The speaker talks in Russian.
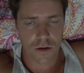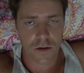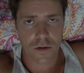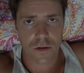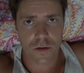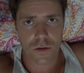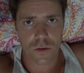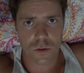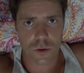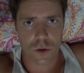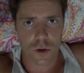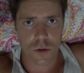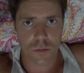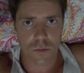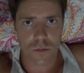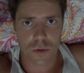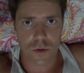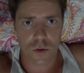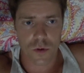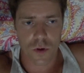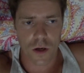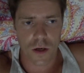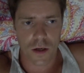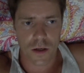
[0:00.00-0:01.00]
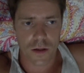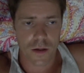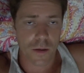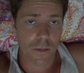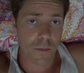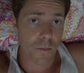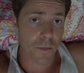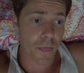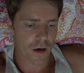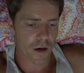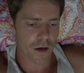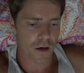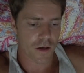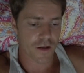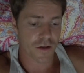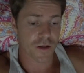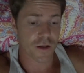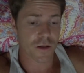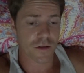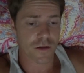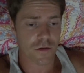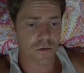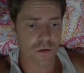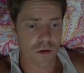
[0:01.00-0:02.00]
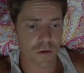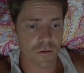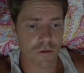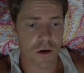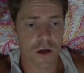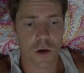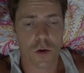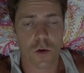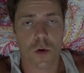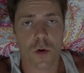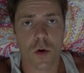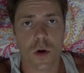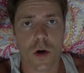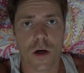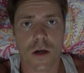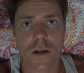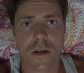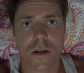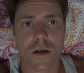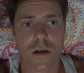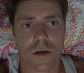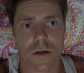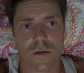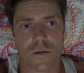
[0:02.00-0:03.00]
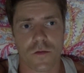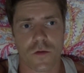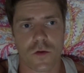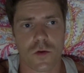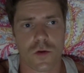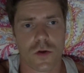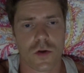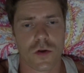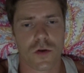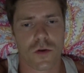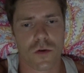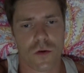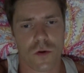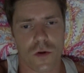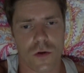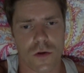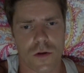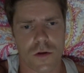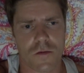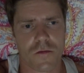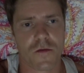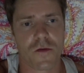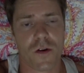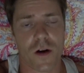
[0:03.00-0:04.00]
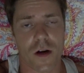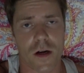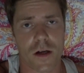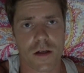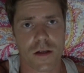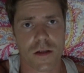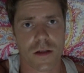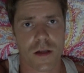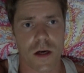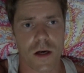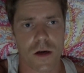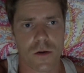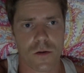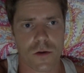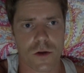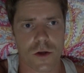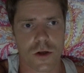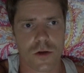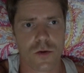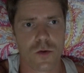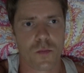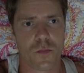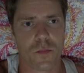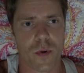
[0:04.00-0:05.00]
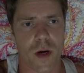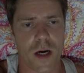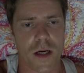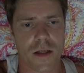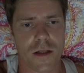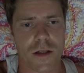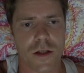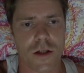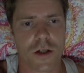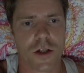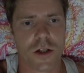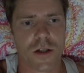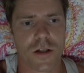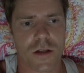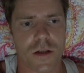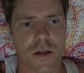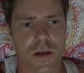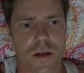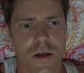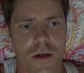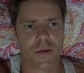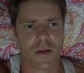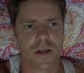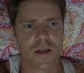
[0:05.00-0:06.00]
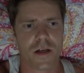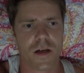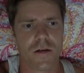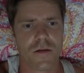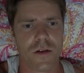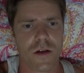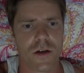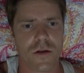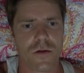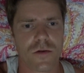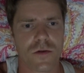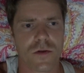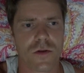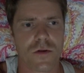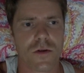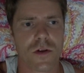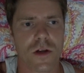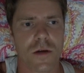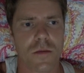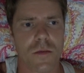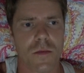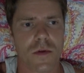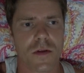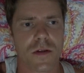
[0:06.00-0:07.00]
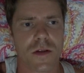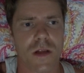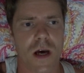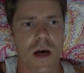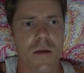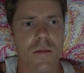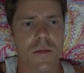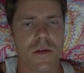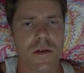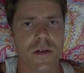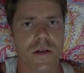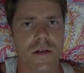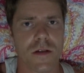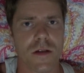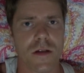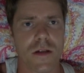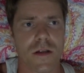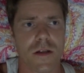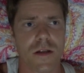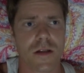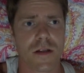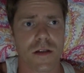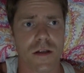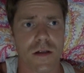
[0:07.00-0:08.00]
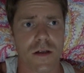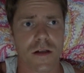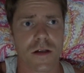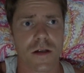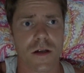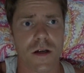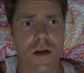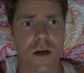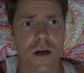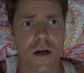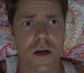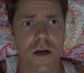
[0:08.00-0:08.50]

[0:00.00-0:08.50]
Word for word: с душем, туалетом. Единственное, в Валькока это все стоит в два раза дороже, ну, практически. По сравнению с другими местами, здесь э,